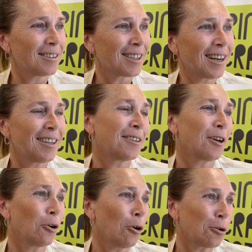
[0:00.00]
Tra le
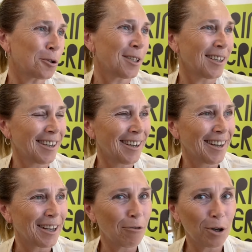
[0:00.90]
tre cose
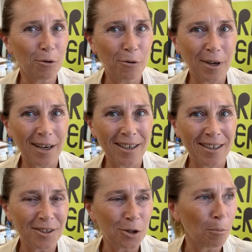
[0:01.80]
che volevo fare
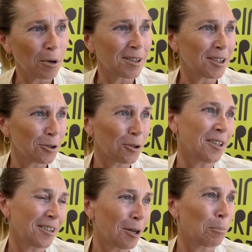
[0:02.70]
all'inizio del mio
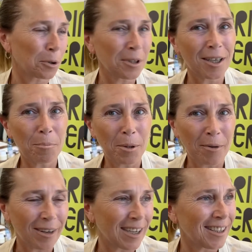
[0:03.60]
assessorato era portare
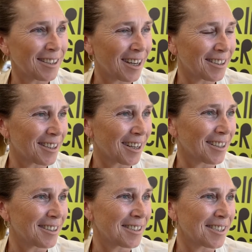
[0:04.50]
Primavera dei teatri a
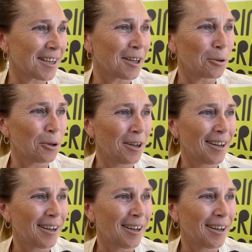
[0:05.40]
Catanzaro.